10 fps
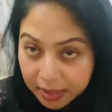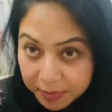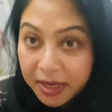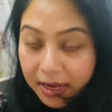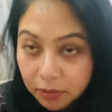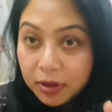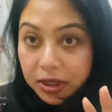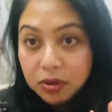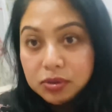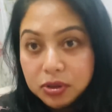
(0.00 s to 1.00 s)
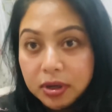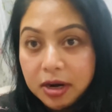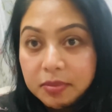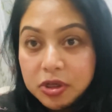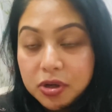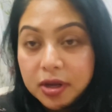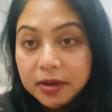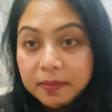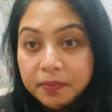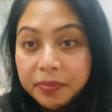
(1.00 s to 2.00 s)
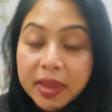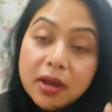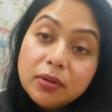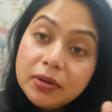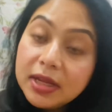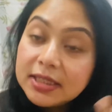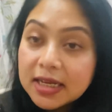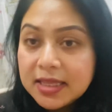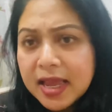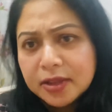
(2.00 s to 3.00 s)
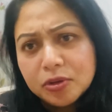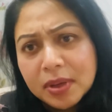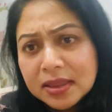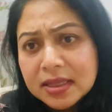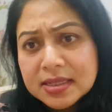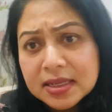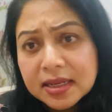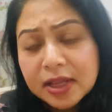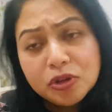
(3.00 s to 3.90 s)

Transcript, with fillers: মানে এগুলো নিউজ করার বিষয় এগুলো নিয়ে জাতি এত মারতেছেন এত